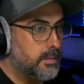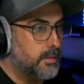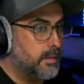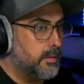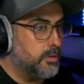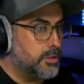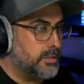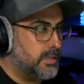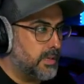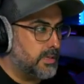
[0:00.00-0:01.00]
No sé
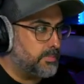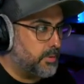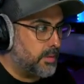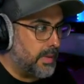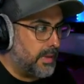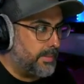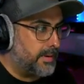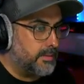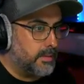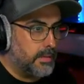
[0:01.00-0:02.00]
si es porque a
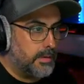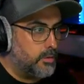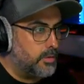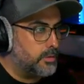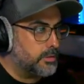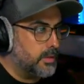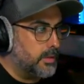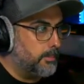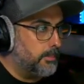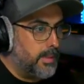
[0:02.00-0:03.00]
partir de los
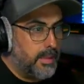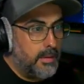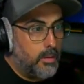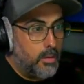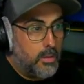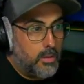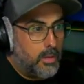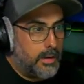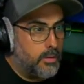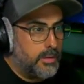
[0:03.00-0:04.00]
mil o
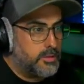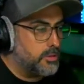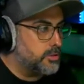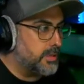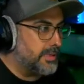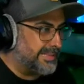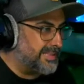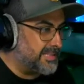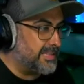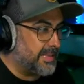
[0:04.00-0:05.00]
algo de esto, no sé, ¿a ti
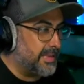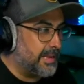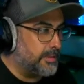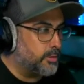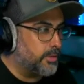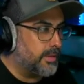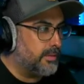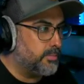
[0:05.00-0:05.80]
se te quedan 14?